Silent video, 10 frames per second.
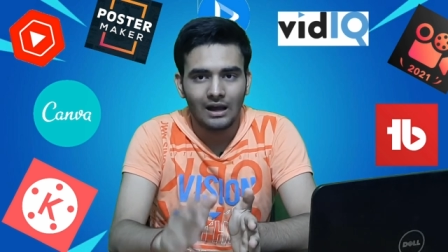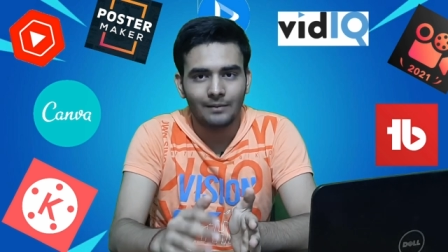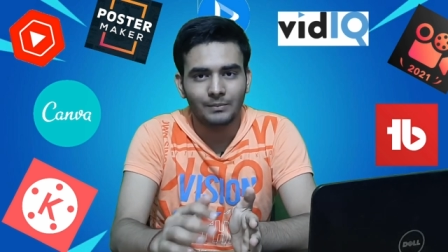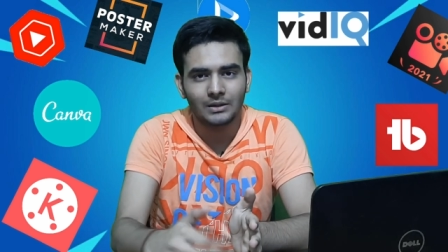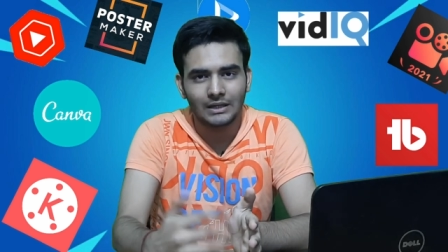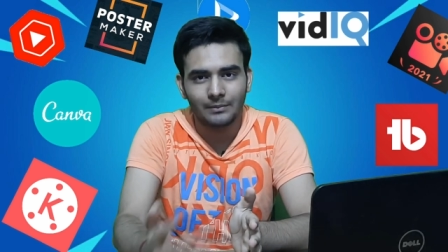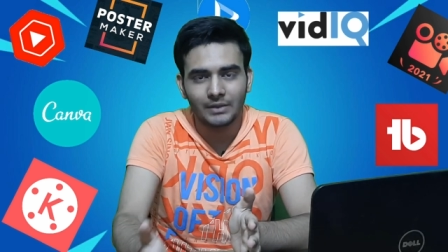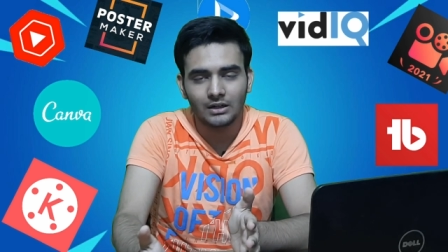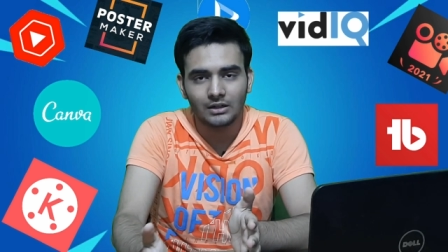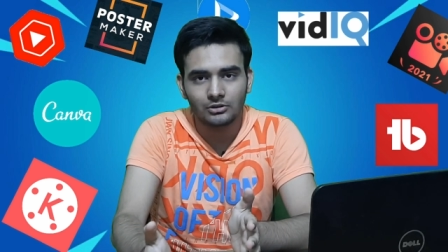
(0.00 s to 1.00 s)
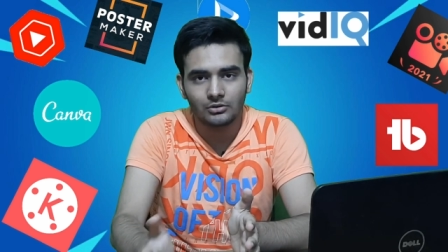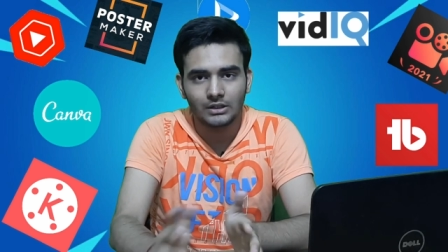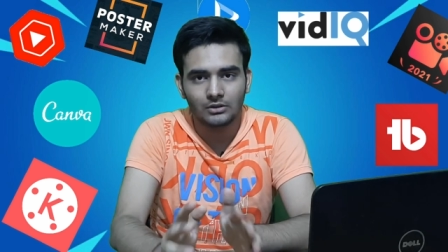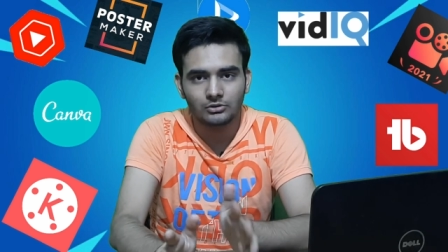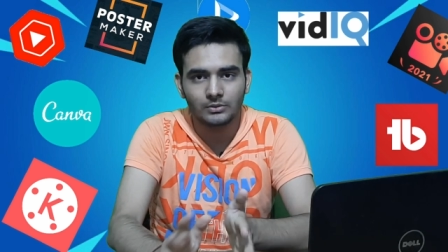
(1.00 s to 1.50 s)
आप मतलब गेमिंग करते
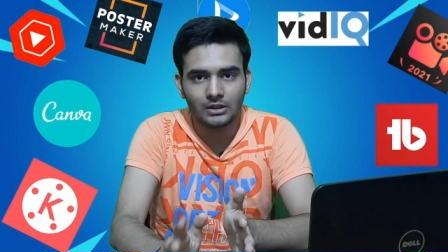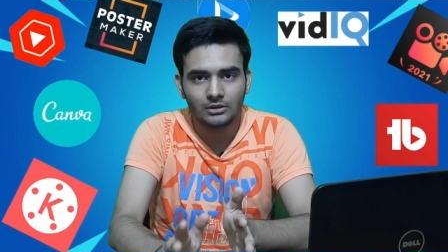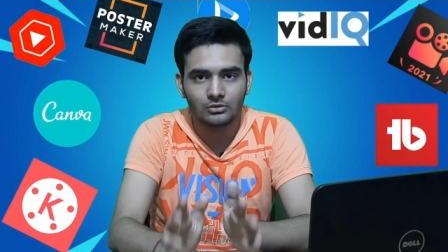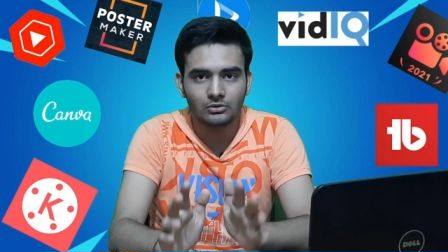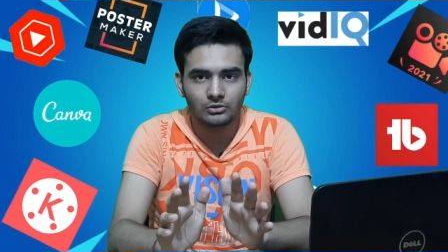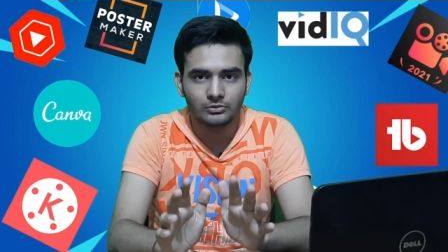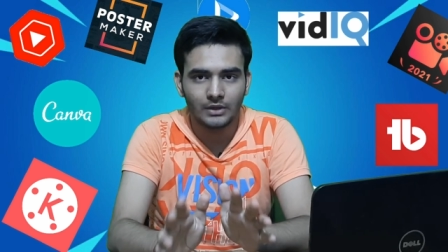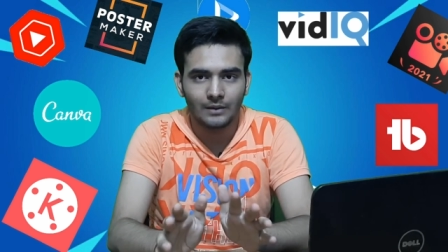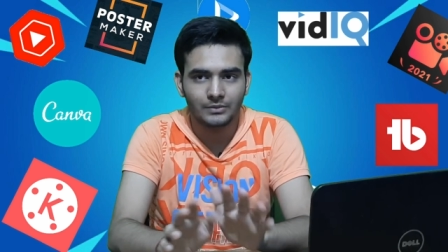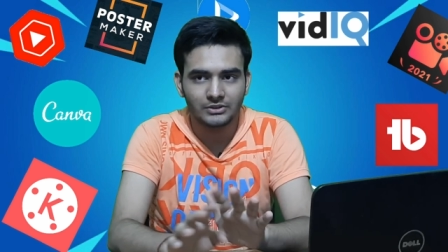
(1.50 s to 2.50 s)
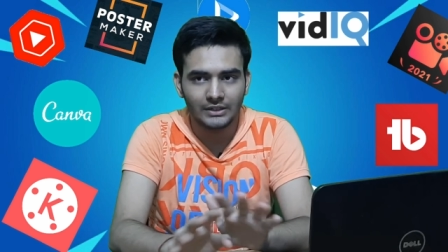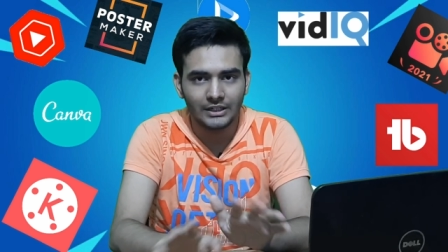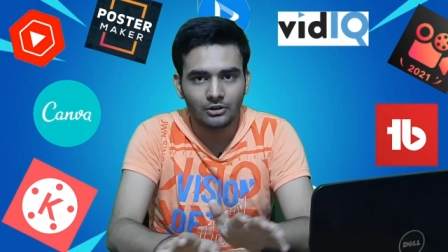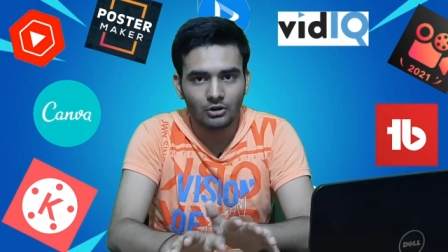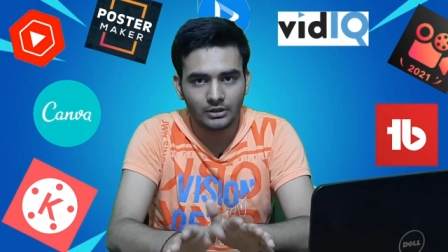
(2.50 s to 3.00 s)
हो या कुछ भी करते हो तो उसमें आप
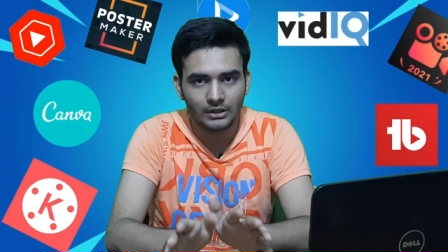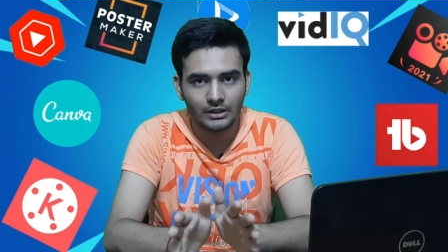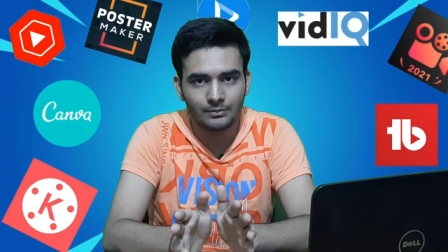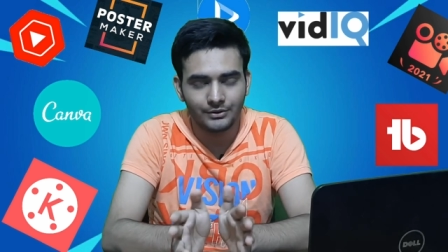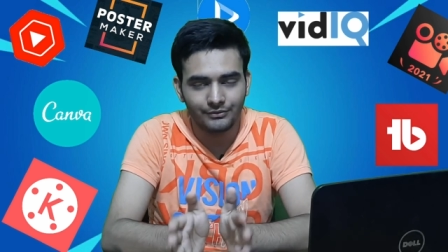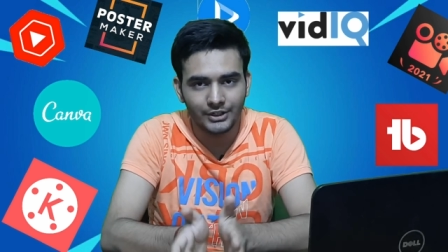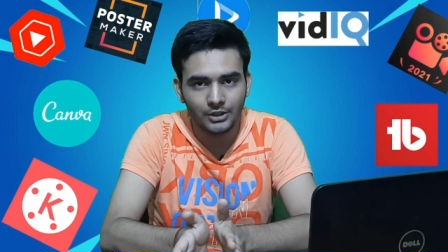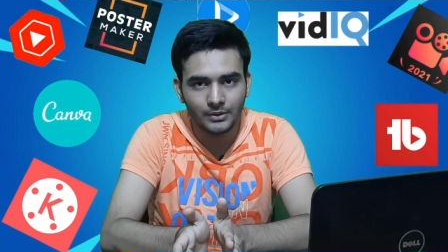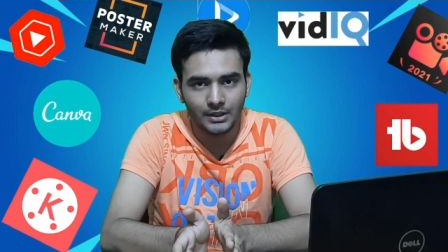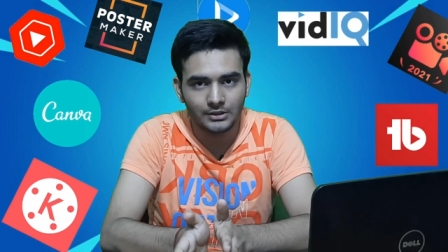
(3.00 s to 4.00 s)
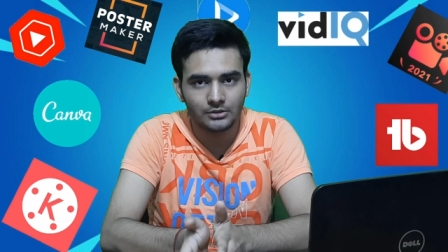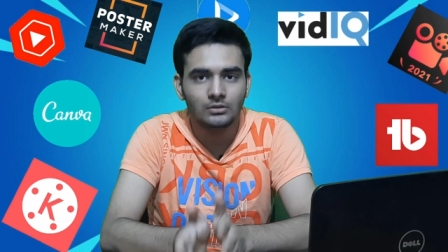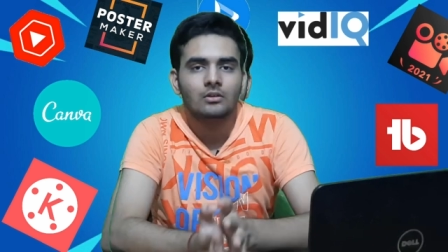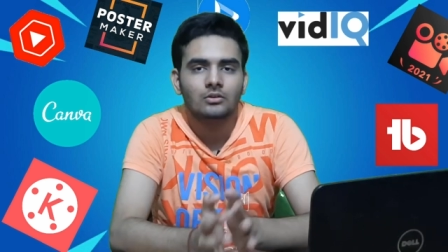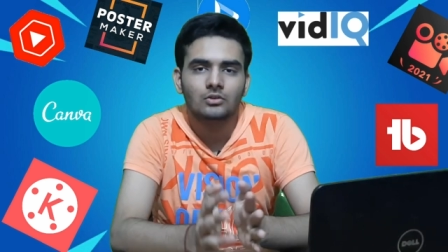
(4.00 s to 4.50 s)
स्क्रीन रिकॉर्ड करके अपनी वीडियो बनाते हो